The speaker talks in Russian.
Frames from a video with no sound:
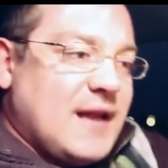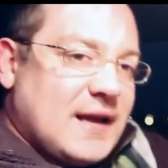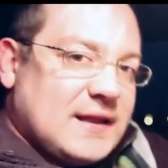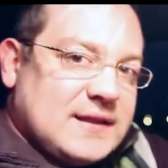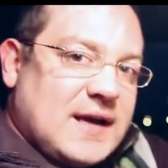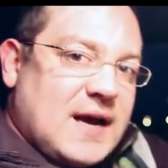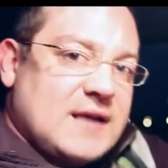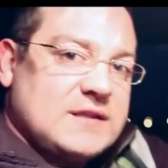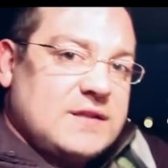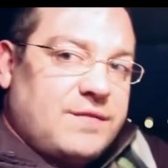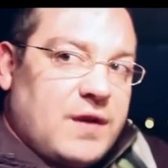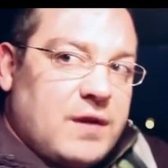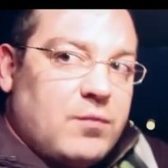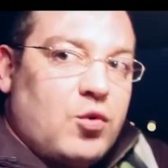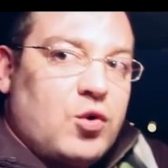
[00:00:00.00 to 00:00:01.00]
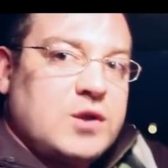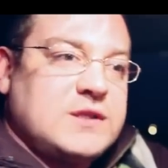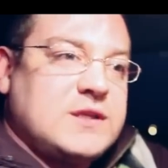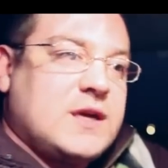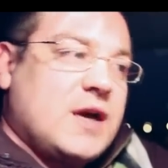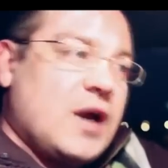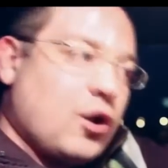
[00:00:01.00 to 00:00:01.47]
для отказа в
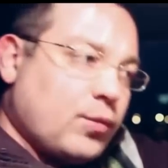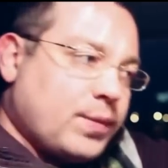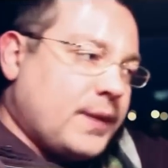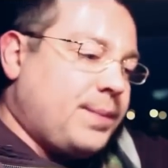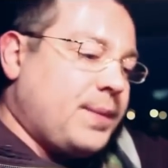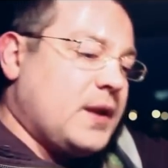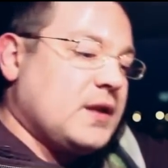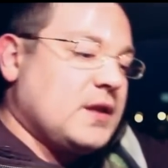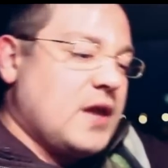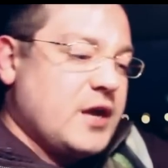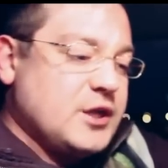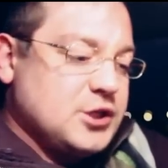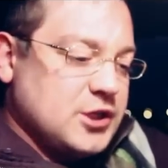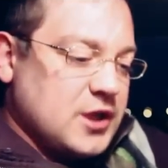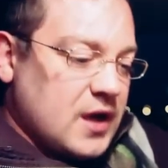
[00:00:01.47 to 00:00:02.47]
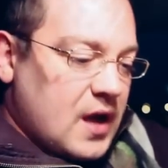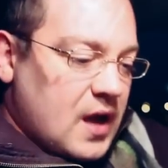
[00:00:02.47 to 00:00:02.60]
ремонте коробки передач,